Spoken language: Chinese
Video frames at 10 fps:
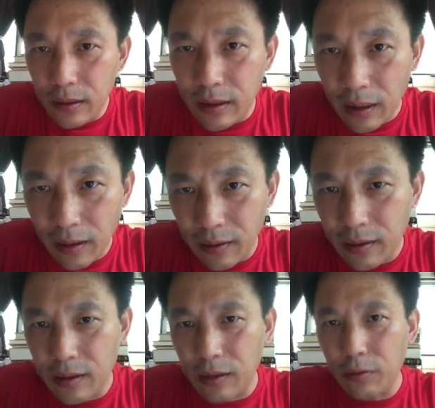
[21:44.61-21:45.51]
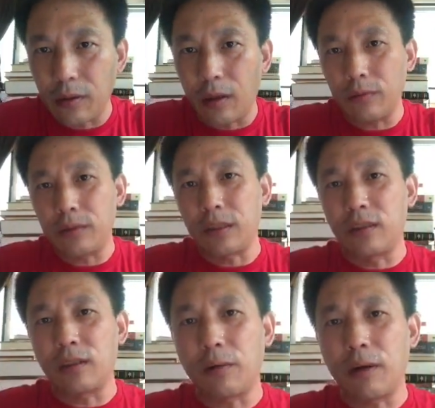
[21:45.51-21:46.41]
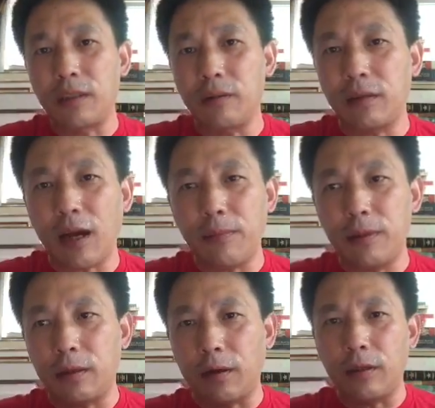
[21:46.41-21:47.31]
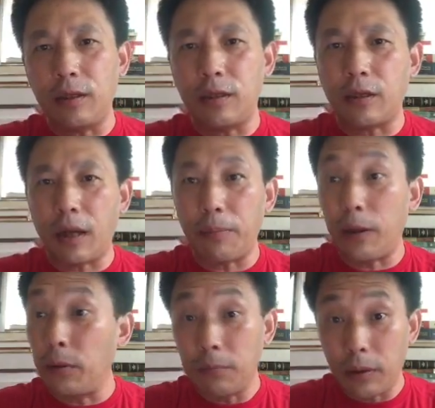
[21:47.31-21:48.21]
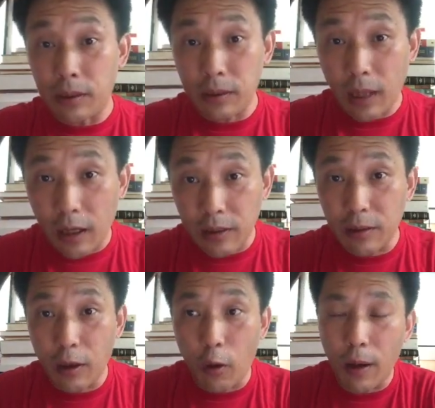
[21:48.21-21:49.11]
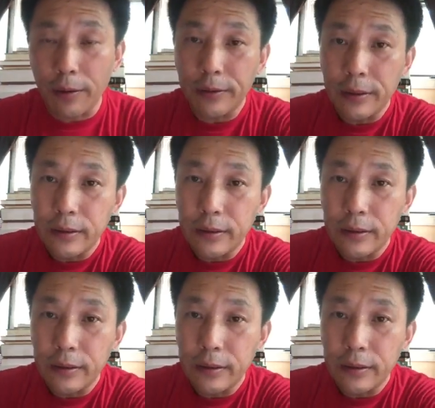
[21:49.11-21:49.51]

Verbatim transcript: 香港的这些最高行政长官，结果他们的道德意识还没有没有这些孩子们高嘛？